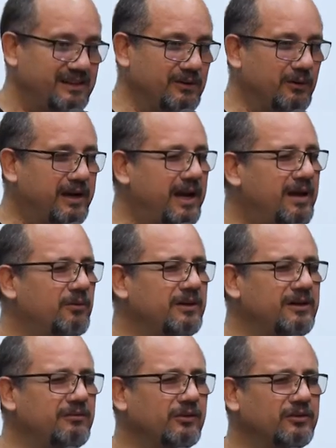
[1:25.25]
E eu quero
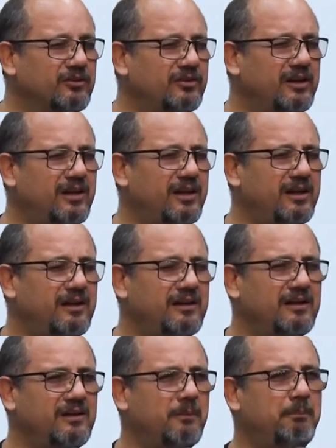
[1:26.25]
que você,
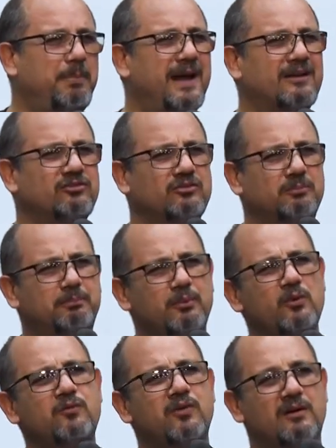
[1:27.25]
eu peço,
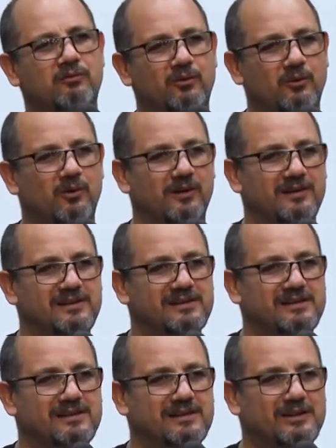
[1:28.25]
por favor,
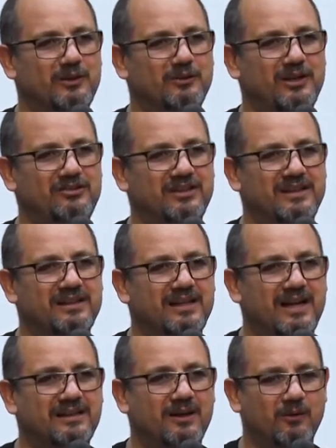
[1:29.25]
não deixe que
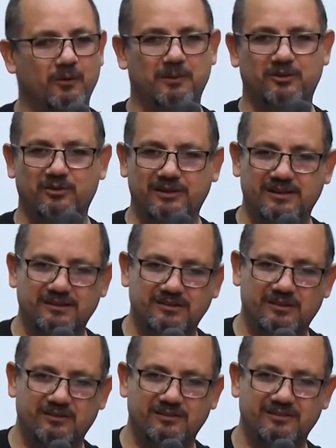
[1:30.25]
nada roube a sua
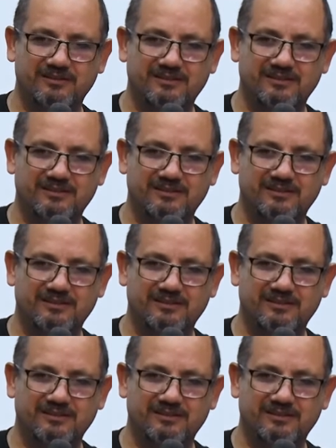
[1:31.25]
atenção.